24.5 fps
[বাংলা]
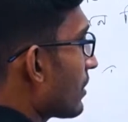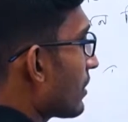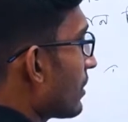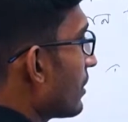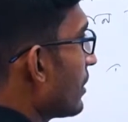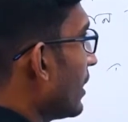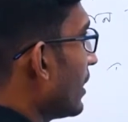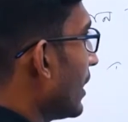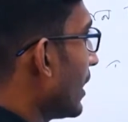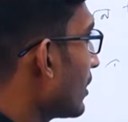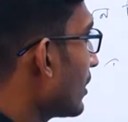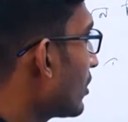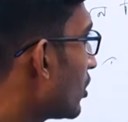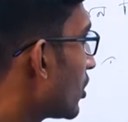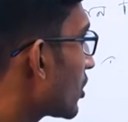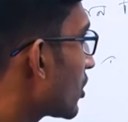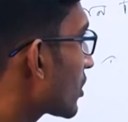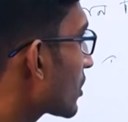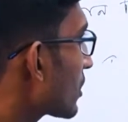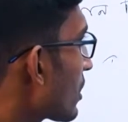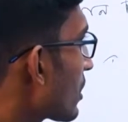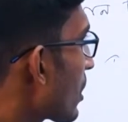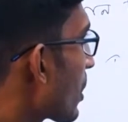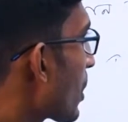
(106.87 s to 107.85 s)
এখন
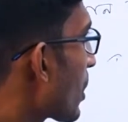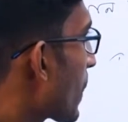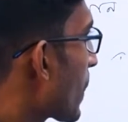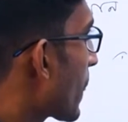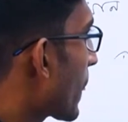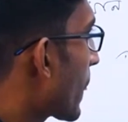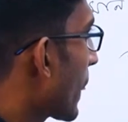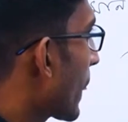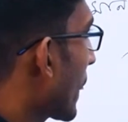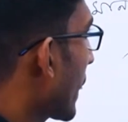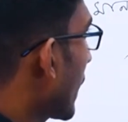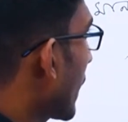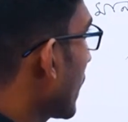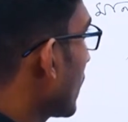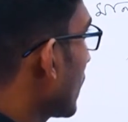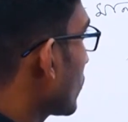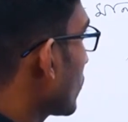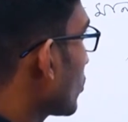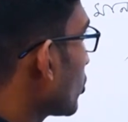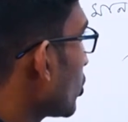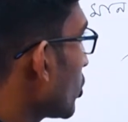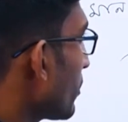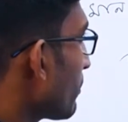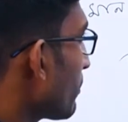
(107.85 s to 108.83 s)
দুই
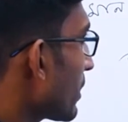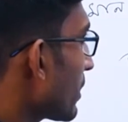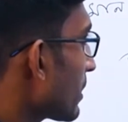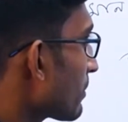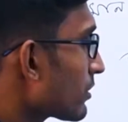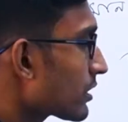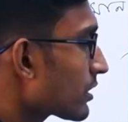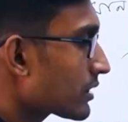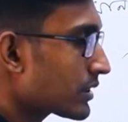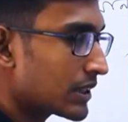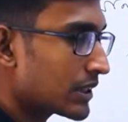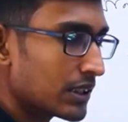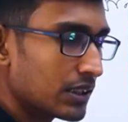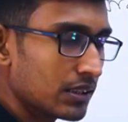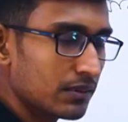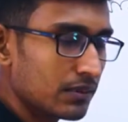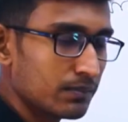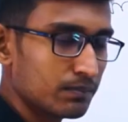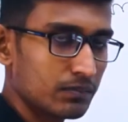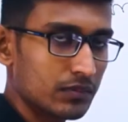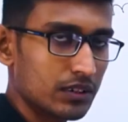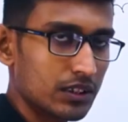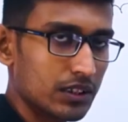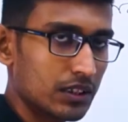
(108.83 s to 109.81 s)
নম্বরে বলতেছে
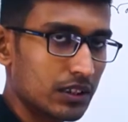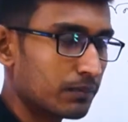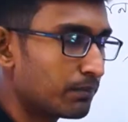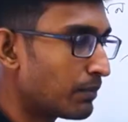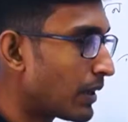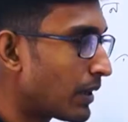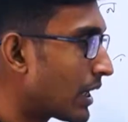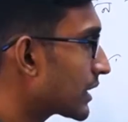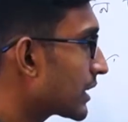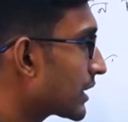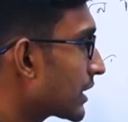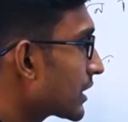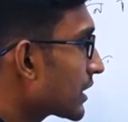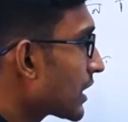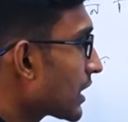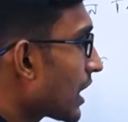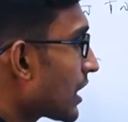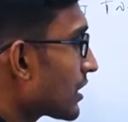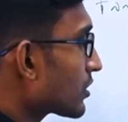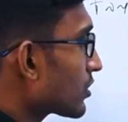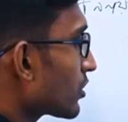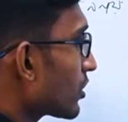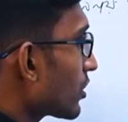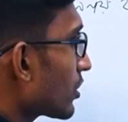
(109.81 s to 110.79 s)
বার্ষিক
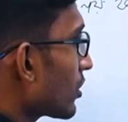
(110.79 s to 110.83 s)
সাশ্রয় কত